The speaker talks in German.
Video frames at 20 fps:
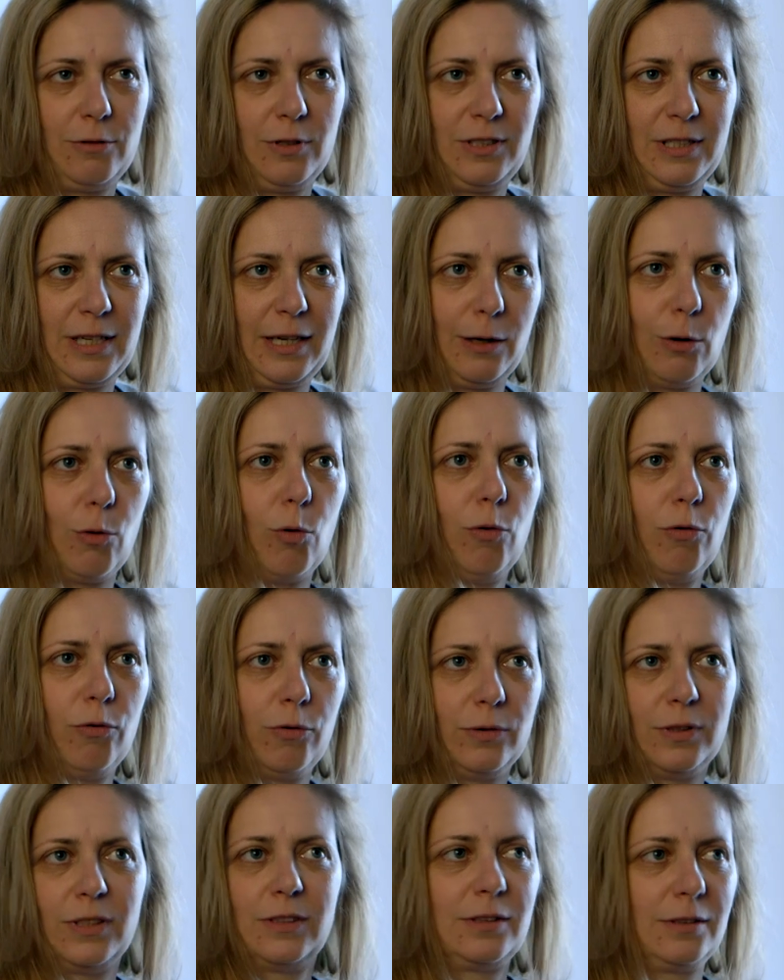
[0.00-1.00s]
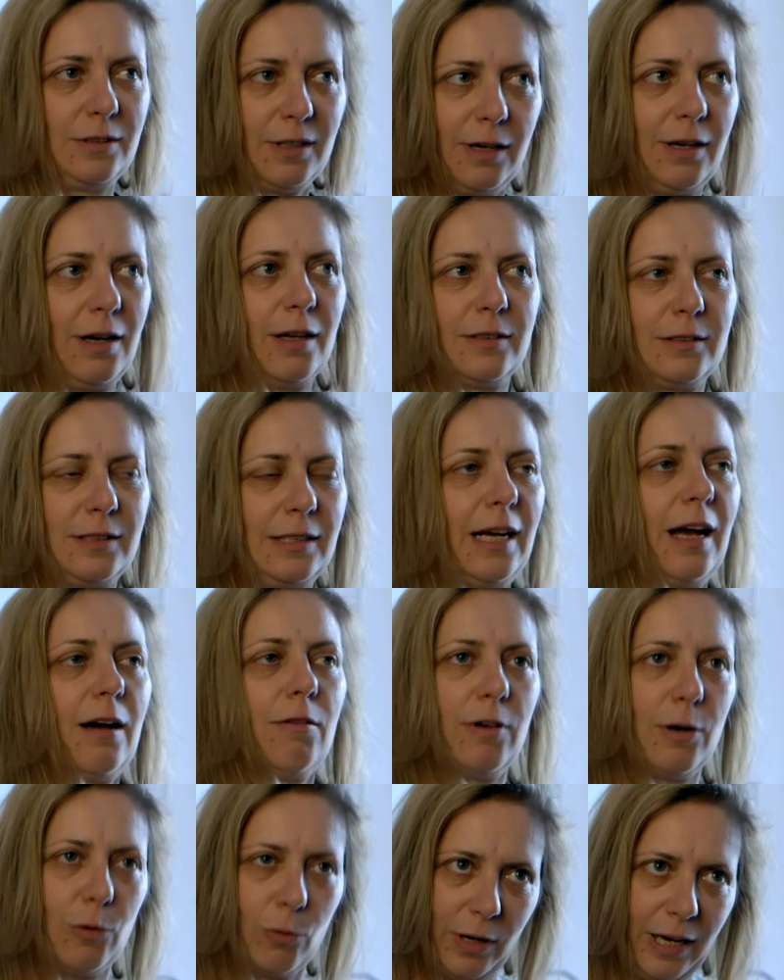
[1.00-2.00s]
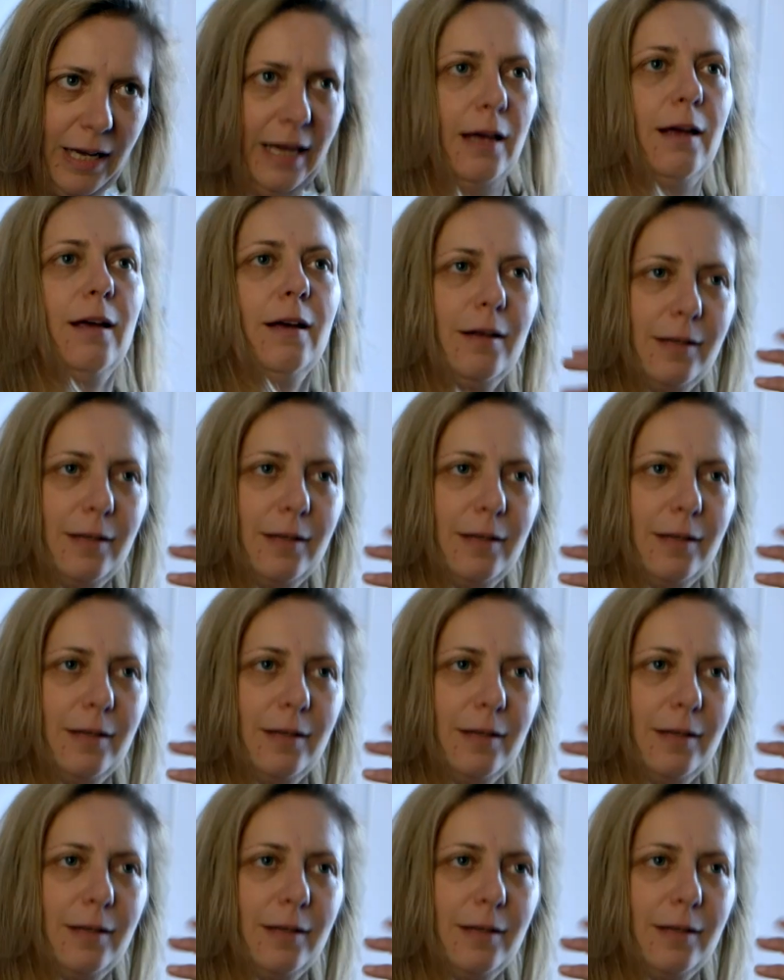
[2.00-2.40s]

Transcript: einfach sehr geholfen, dass dann ganz klar war, okay,